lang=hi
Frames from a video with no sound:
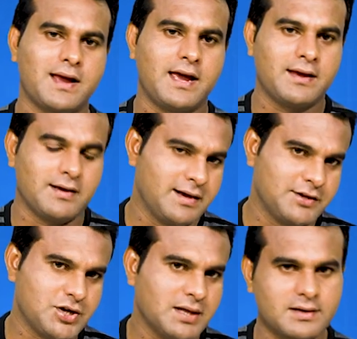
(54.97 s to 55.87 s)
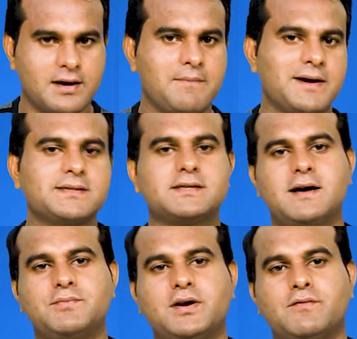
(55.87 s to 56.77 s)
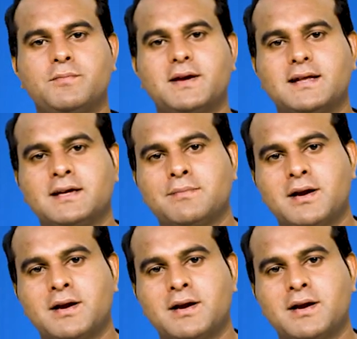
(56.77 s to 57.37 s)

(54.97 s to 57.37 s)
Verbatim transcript: कि शाद खान अब्बासी साहब जो हैं वो भी कहते हैं कि